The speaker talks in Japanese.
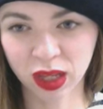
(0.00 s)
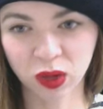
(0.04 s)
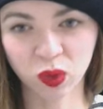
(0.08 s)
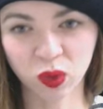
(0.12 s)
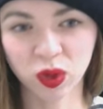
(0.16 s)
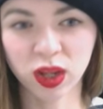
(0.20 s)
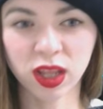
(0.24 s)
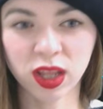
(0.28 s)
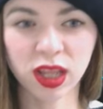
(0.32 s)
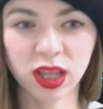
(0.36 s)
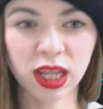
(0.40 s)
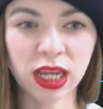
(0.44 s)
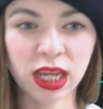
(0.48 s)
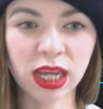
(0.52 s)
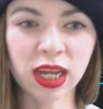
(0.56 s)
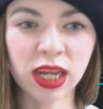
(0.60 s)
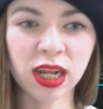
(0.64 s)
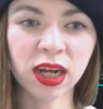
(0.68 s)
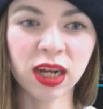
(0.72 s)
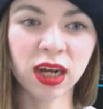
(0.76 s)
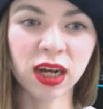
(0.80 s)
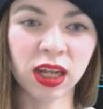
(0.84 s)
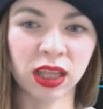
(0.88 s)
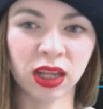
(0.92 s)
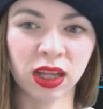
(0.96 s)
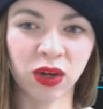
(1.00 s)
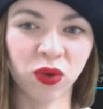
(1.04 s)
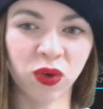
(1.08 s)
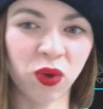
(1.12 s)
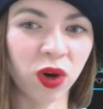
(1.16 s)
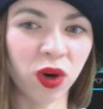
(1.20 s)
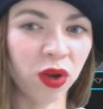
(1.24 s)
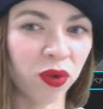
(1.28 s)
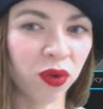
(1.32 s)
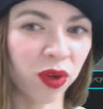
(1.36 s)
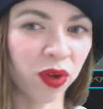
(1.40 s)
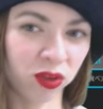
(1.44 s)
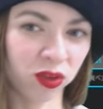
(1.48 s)
これでできなかったらこ
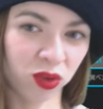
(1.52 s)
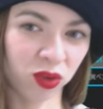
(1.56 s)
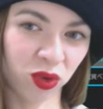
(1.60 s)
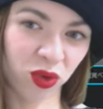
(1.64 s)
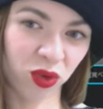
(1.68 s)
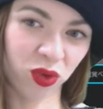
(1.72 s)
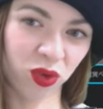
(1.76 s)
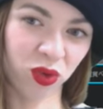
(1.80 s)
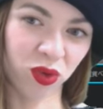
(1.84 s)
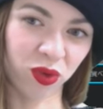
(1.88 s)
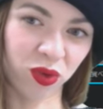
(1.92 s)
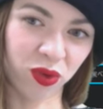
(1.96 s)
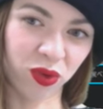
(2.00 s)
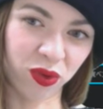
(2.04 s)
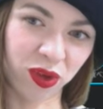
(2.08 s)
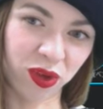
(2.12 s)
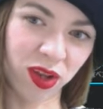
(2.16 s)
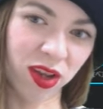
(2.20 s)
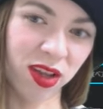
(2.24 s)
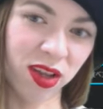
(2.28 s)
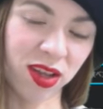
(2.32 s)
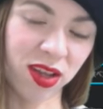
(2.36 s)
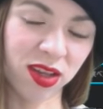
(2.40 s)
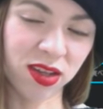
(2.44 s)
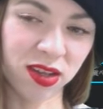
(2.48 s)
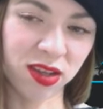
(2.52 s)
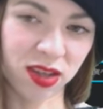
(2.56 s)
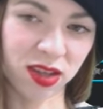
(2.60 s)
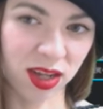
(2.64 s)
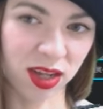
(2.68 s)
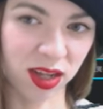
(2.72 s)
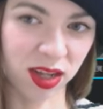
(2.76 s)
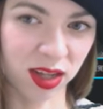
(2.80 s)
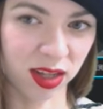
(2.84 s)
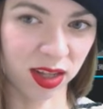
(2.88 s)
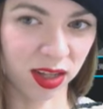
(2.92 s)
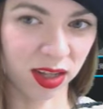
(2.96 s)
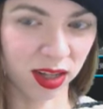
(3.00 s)
れはちょっとあれですね
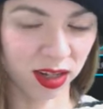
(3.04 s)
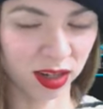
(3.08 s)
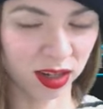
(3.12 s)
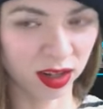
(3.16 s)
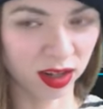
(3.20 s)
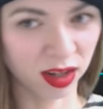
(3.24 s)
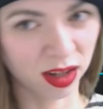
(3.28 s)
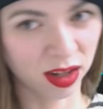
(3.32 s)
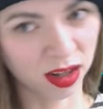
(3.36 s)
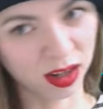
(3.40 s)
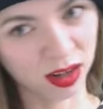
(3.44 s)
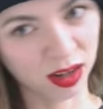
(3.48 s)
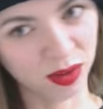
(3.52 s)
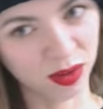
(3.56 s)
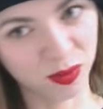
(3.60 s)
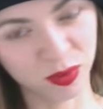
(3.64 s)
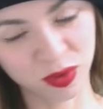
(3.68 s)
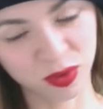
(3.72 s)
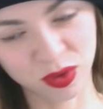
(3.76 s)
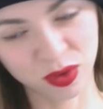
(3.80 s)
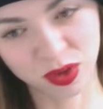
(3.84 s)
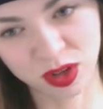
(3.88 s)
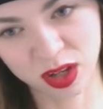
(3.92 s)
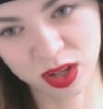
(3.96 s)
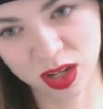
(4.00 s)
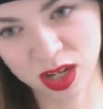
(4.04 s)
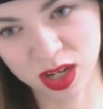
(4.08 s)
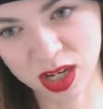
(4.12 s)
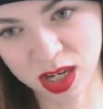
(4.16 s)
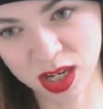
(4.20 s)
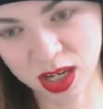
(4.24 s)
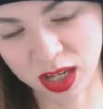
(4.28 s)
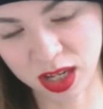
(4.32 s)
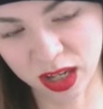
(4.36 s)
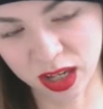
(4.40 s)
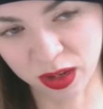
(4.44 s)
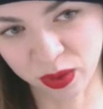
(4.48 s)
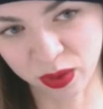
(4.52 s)
なかなか難しい
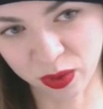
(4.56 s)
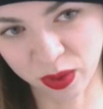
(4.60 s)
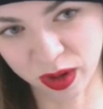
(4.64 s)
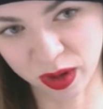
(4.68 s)
なこ